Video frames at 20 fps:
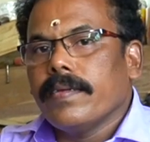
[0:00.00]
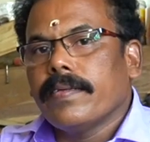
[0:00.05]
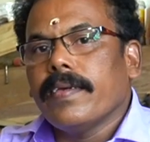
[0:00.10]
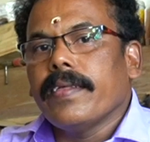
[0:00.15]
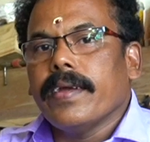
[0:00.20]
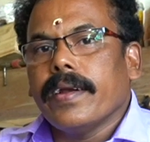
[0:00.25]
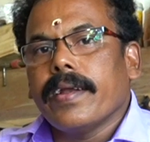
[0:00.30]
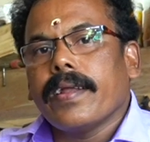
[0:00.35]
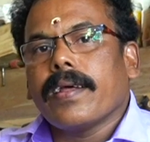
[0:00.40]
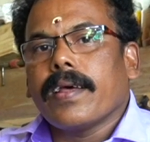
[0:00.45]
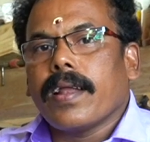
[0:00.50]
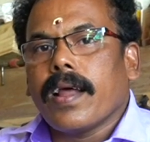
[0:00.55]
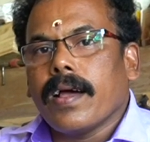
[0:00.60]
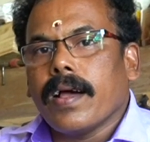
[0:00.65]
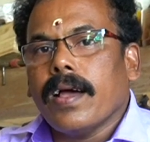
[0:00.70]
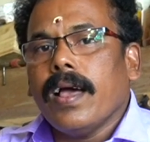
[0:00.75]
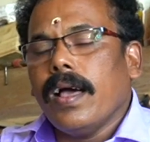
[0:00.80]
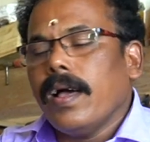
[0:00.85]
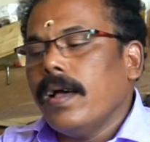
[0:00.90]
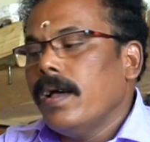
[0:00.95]

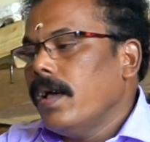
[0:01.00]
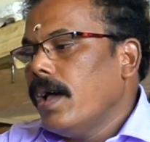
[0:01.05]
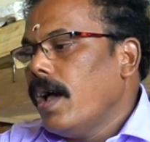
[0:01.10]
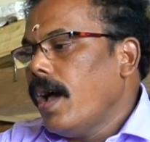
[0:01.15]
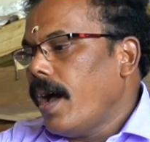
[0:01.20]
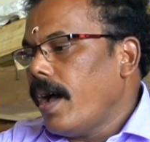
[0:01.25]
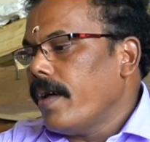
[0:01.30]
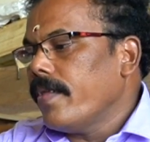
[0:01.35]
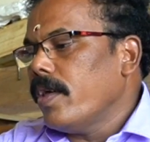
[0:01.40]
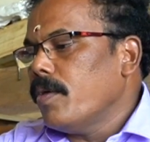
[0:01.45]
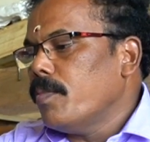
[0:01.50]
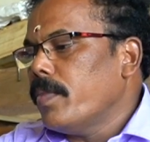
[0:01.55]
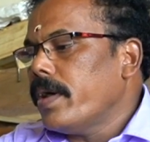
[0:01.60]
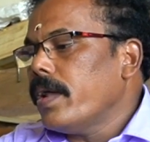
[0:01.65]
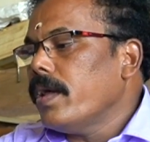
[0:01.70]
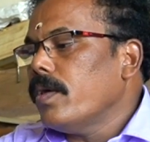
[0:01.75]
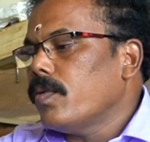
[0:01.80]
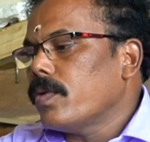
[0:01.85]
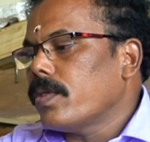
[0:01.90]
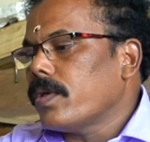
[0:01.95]
செஞ்சிட்ருக்குறாங்க அதே
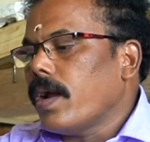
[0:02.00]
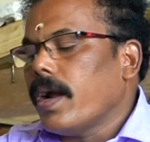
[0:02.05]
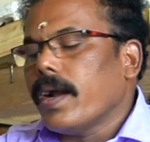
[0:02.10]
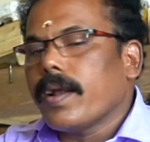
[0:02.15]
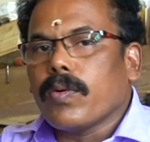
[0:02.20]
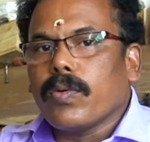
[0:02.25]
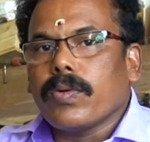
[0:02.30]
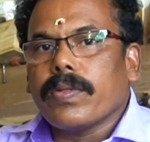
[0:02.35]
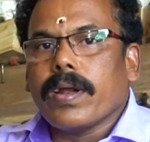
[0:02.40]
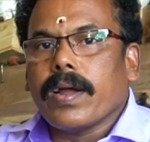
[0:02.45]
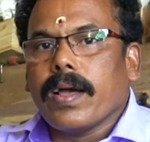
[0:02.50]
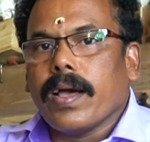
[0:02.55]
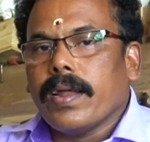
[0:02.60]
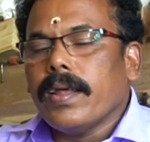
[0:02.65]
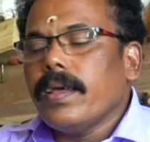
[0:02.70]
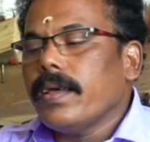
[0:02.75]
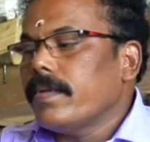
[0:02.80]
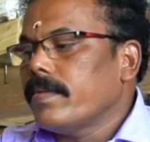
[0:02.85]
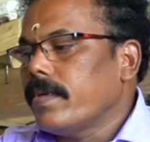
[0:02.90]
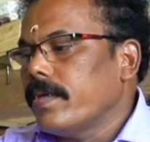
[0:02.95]
மாதிரி ஒருத்தர் ஆர்டர்
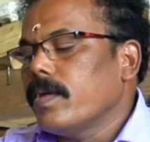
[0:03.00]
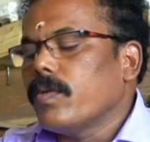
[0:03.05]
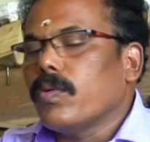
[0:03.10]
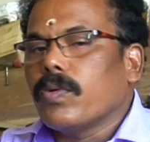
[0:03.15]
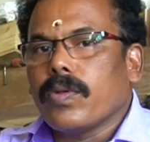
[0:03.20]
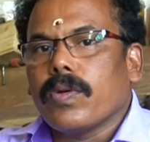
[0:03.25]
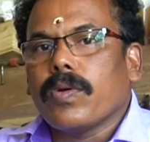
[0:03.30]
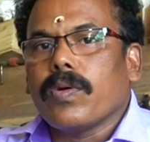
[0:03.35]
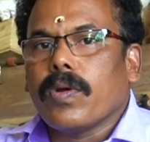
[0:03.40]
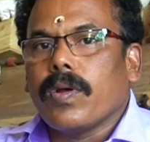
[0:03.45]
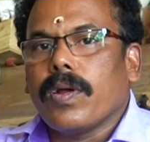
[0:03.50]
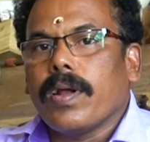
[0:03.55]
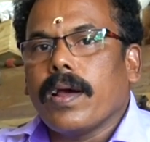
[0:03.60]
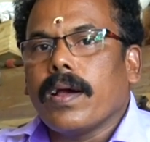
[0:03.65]
கொடுத்துருக்காரு செஞ்சு கொடுத்துருக்குறோம்